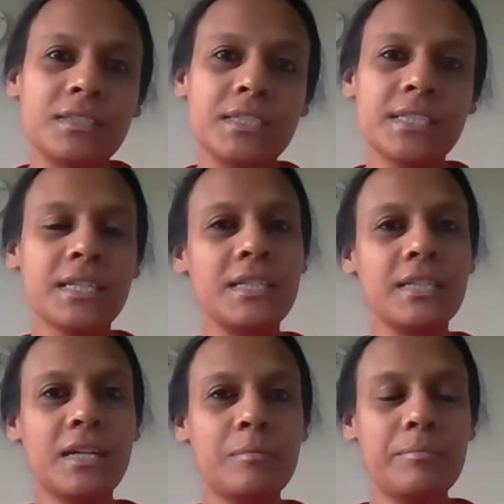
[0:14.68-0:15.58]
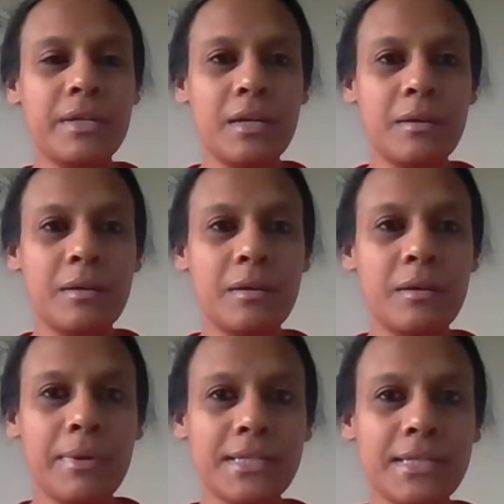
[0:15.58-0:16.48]
যেটা কিনা আমরা
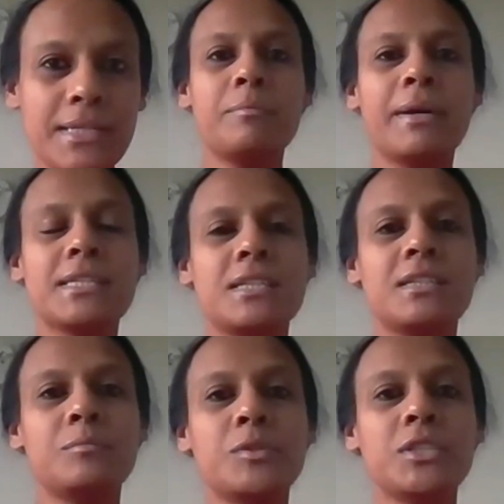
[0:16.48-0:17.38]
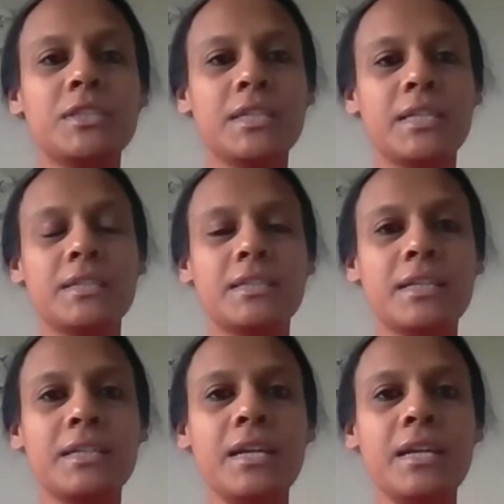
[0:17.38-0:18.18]
মাঝে মধ্যে আমাদের বাচ্চাদের মধ্যে দেখে